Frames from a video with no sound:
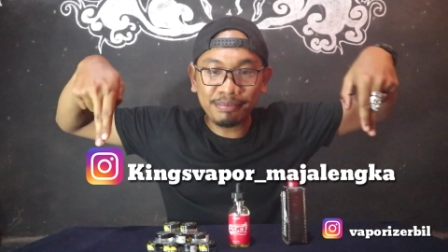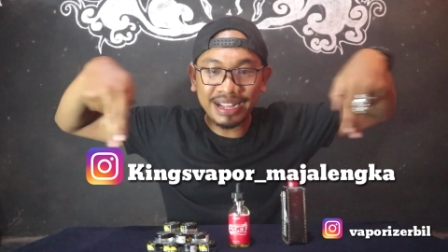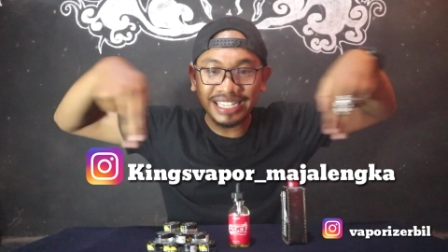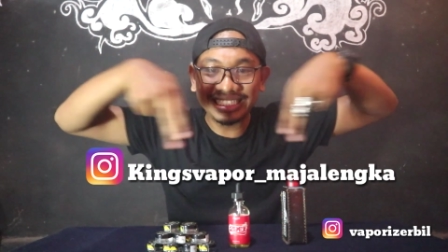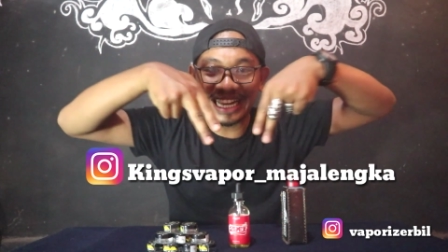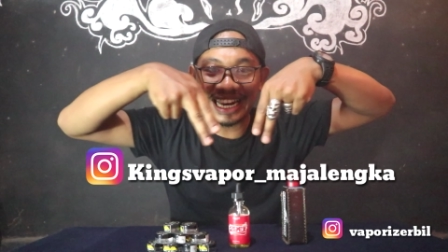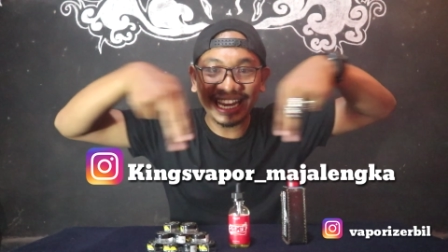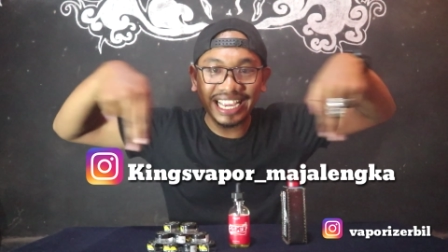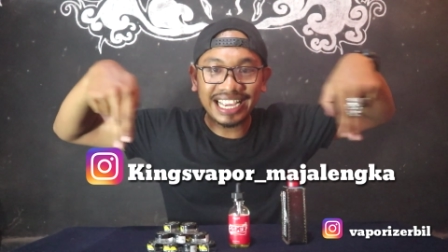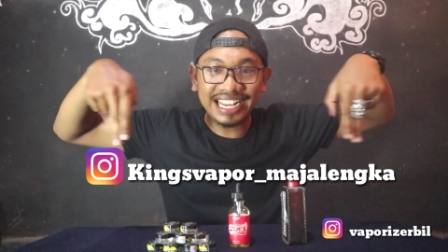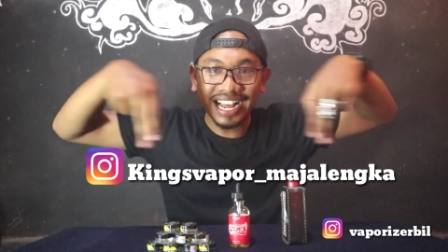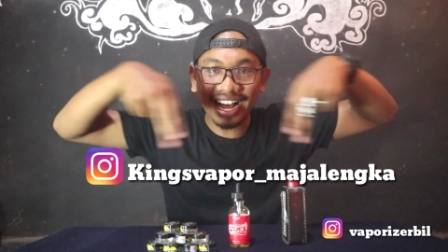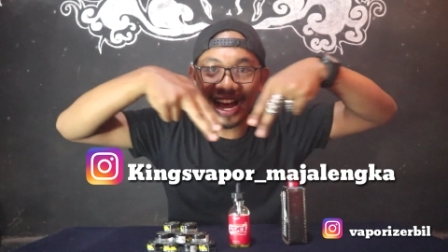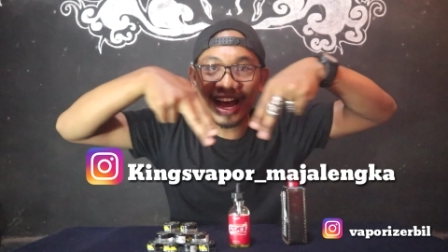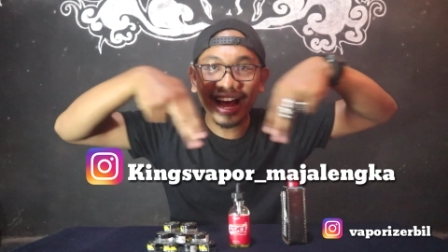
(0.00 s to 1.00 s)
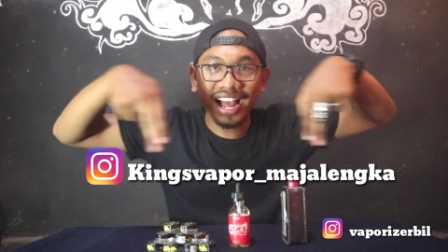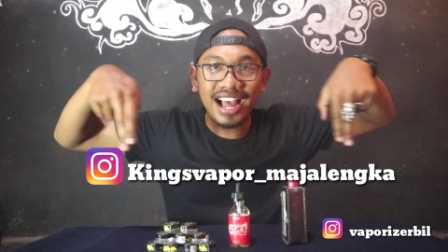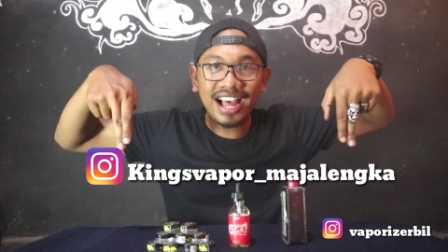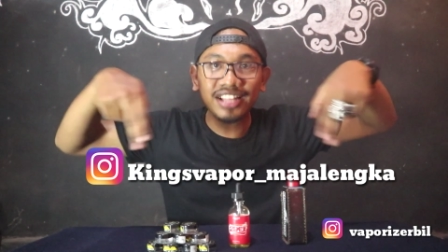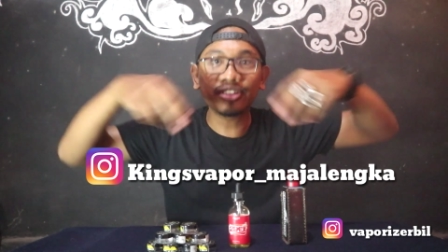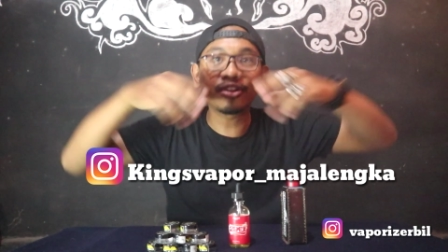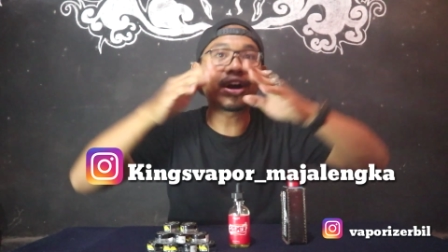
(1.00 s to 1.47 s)

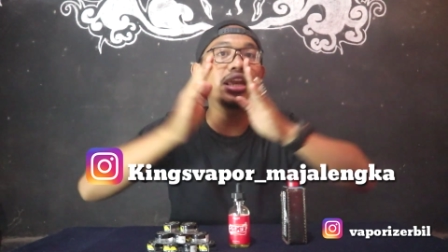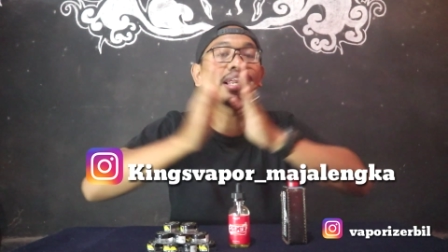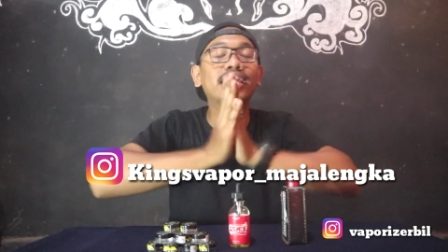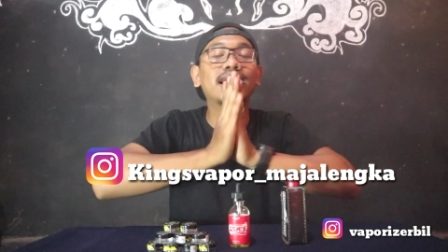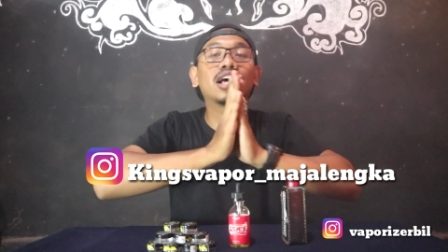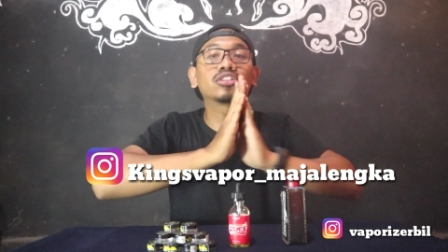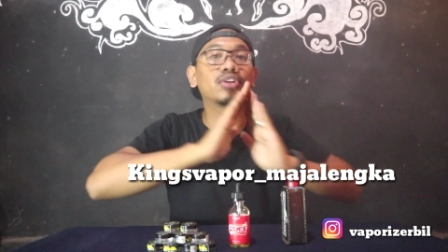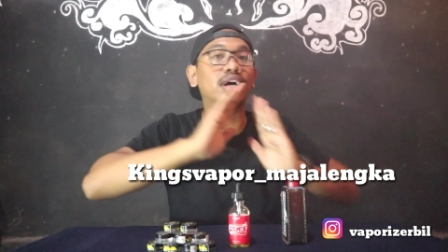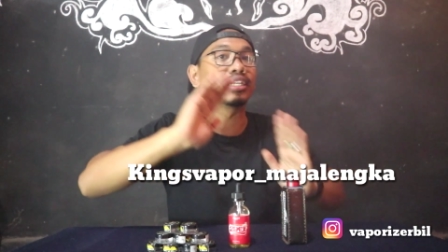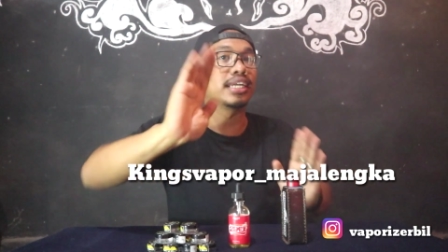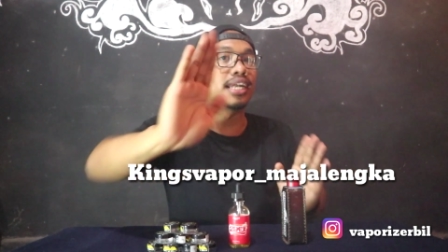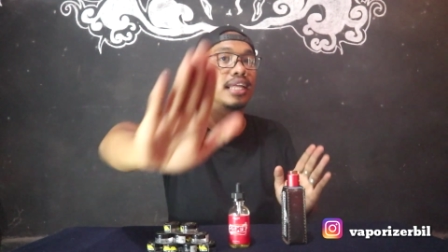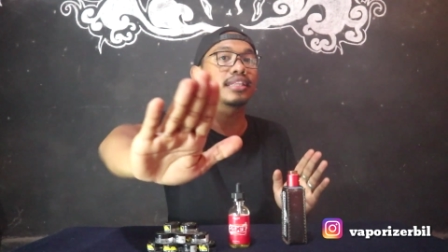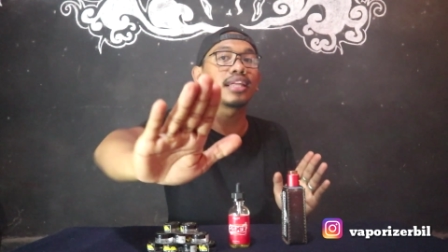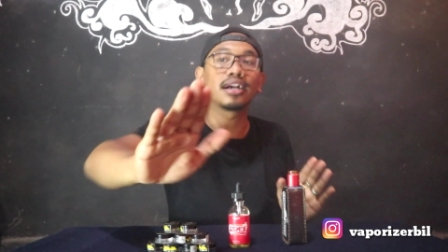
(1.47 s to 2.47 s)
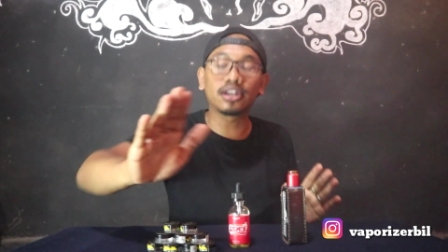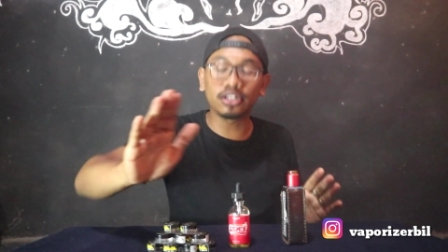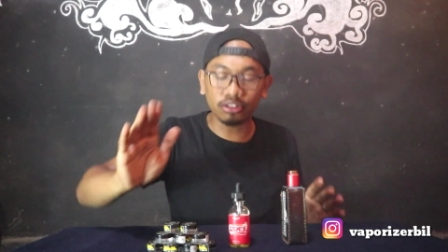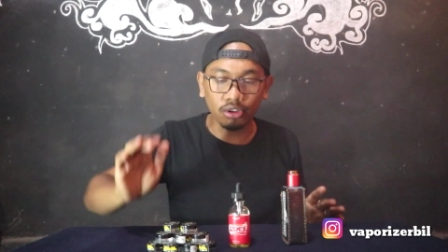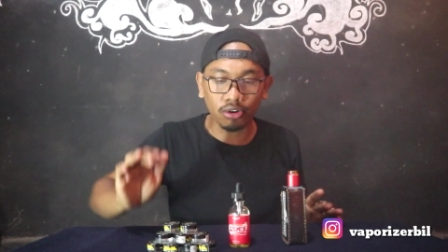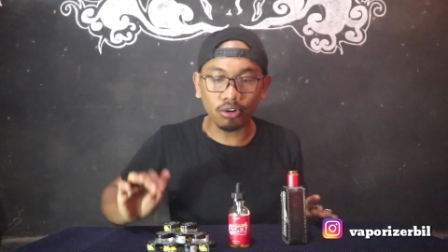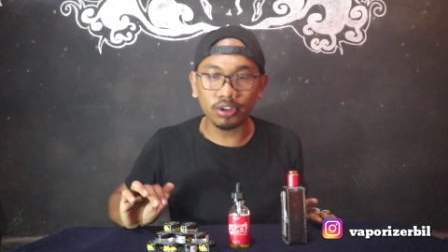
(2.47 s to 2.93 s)
Majalengka atau kalian langsung aja datang
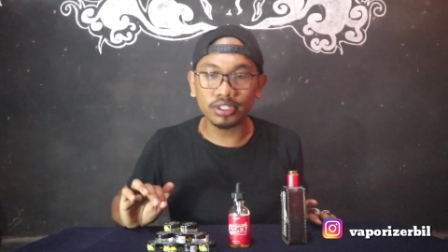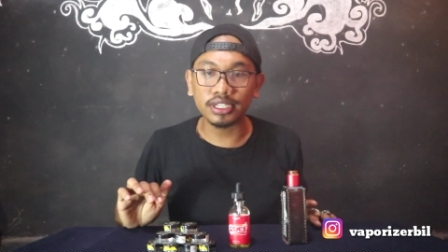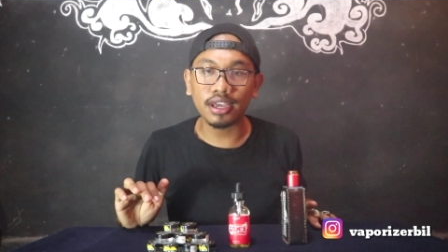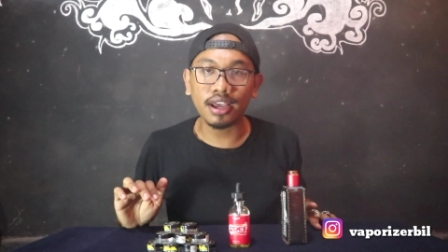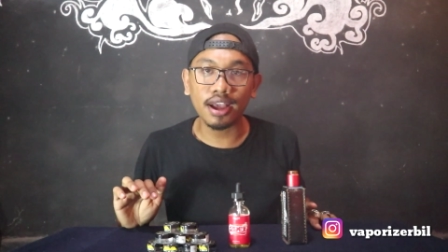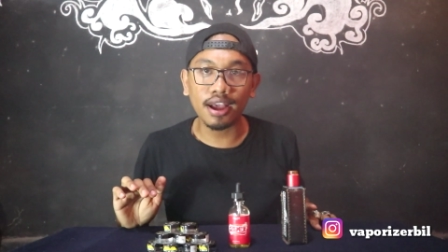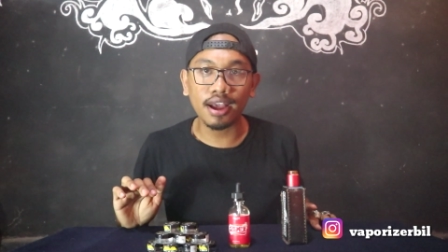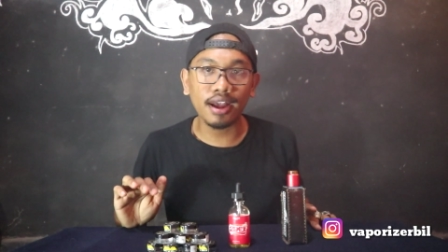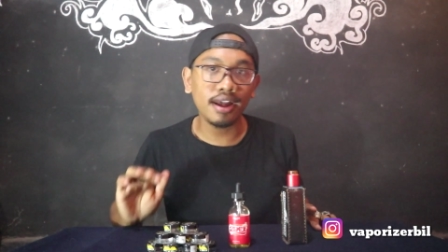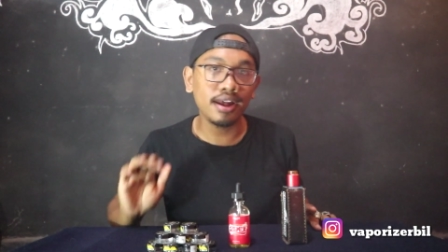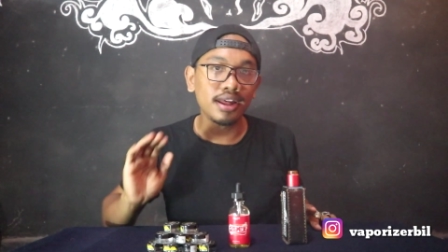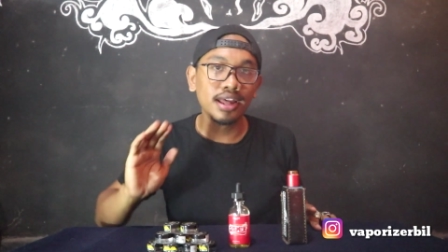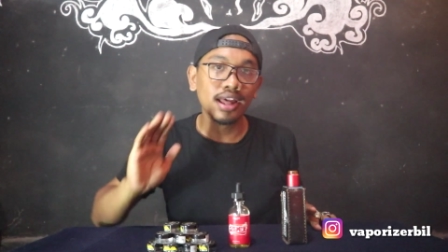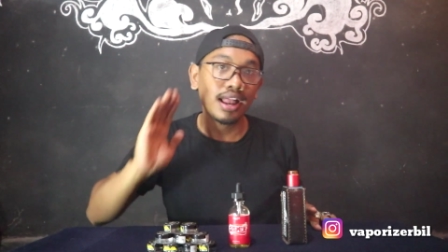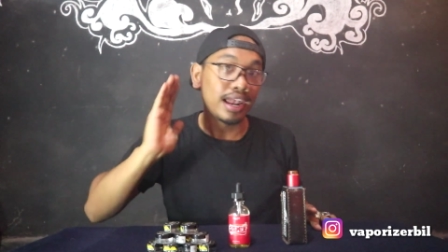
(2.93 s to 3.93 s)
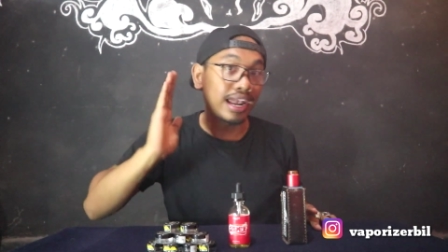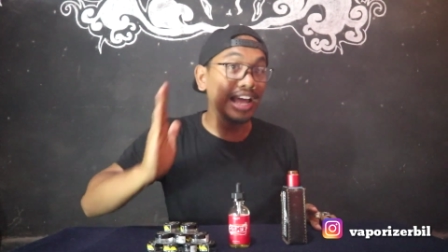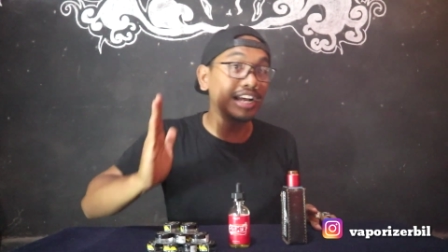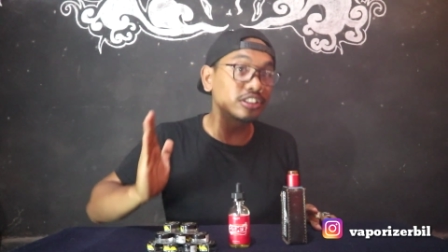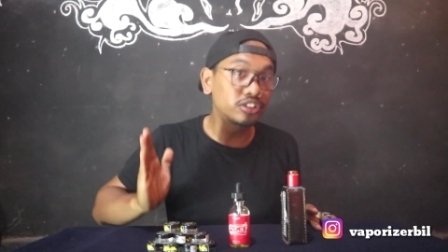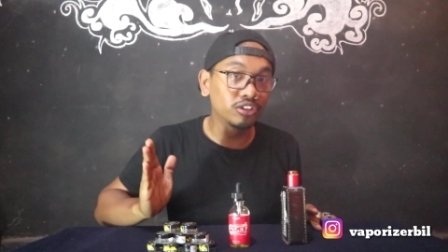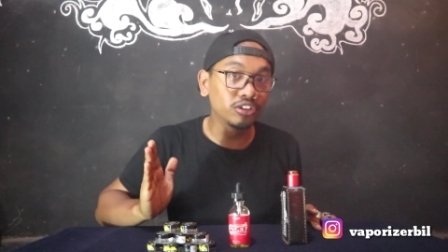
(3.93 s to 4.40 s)
ke tokonya
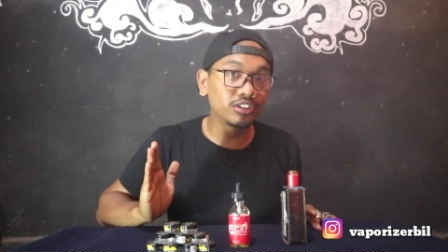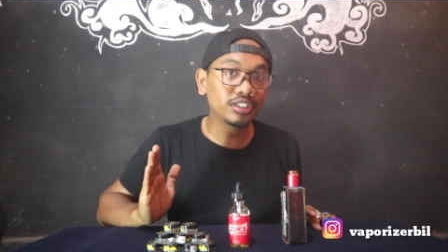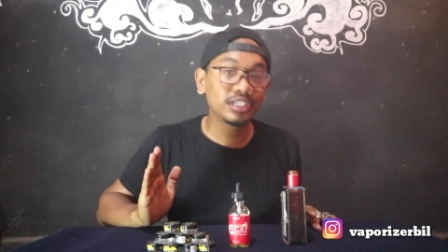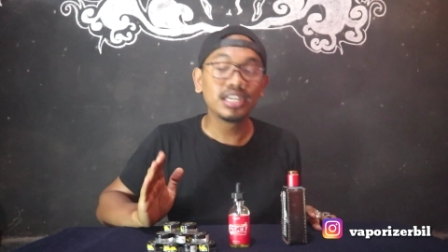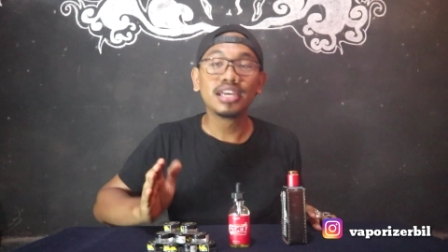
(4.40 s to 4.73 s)
langsung.